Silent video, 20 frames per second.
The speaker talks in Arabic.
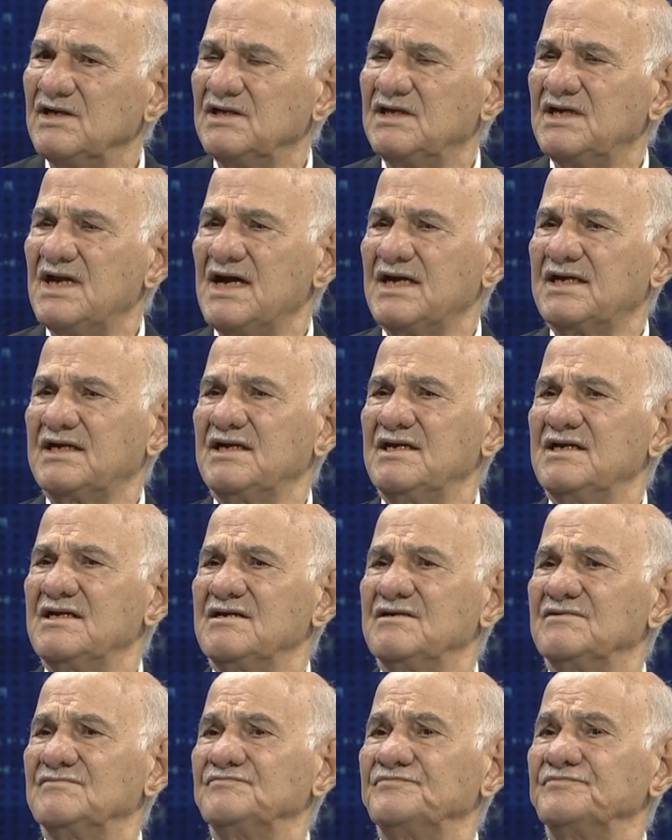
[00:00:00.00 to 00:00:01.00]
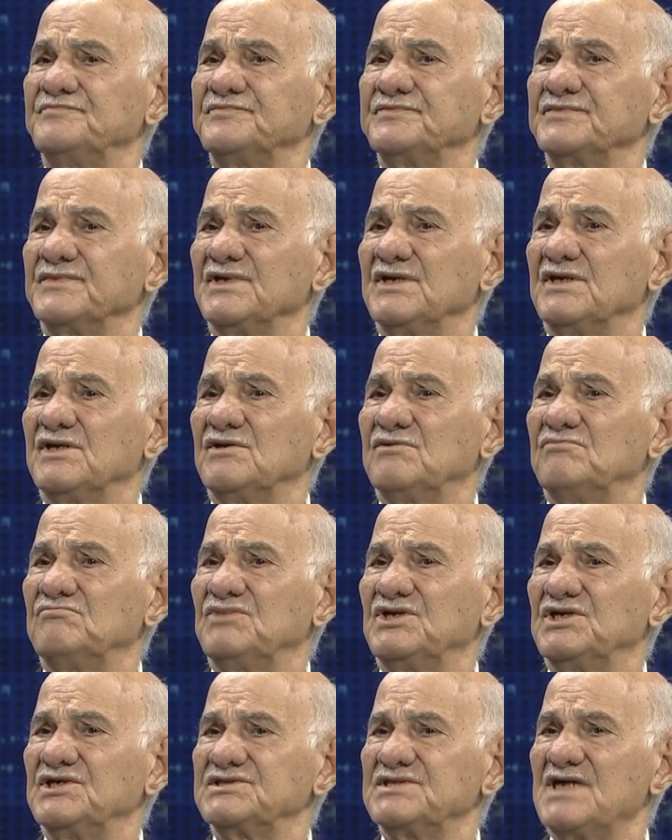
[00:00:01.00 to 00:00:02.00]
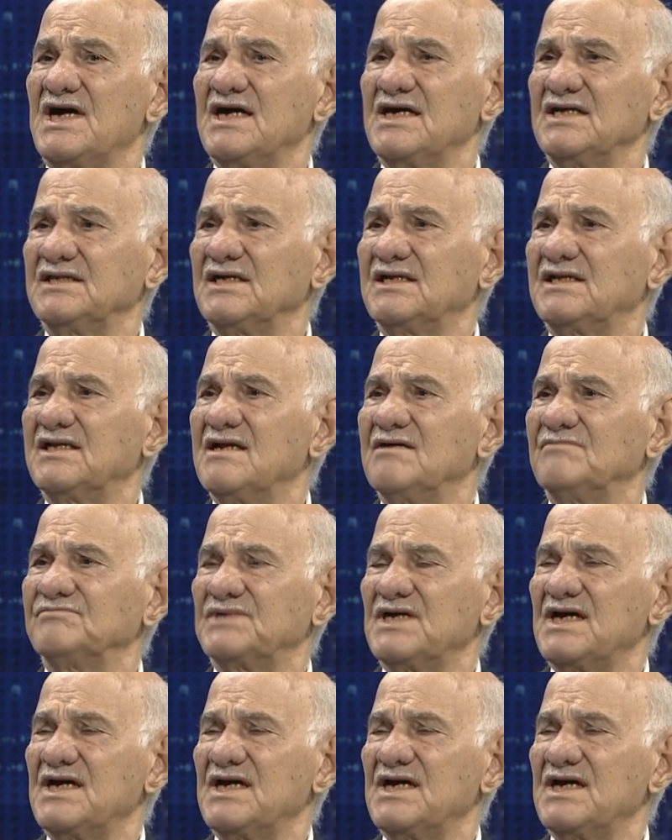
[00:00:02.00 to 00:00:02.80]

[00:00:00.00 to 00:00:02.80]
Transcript: لكن من ساقطت الأمطار